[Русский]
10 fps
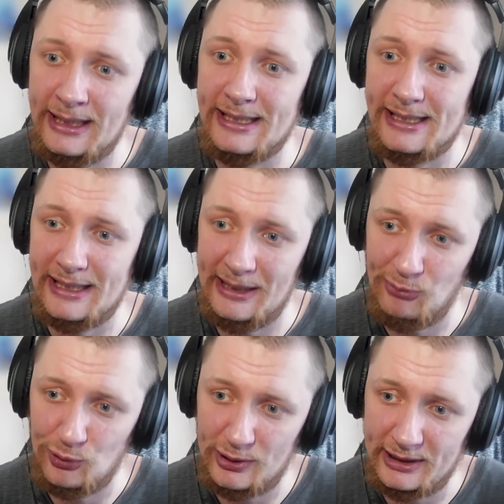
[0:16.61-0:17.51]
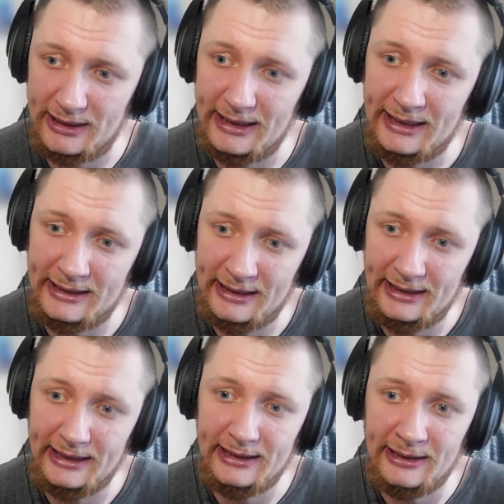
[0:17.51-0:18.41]
запуска для этой
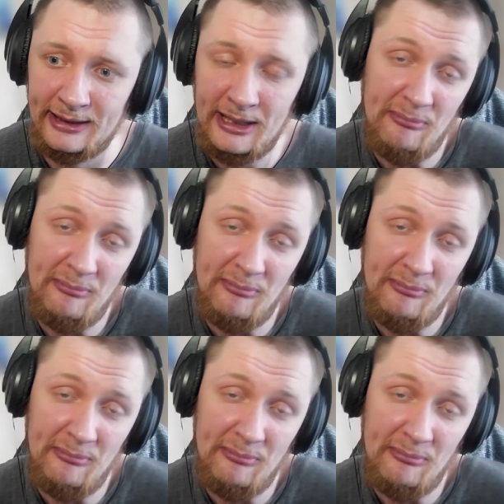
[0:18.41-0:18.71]
игры.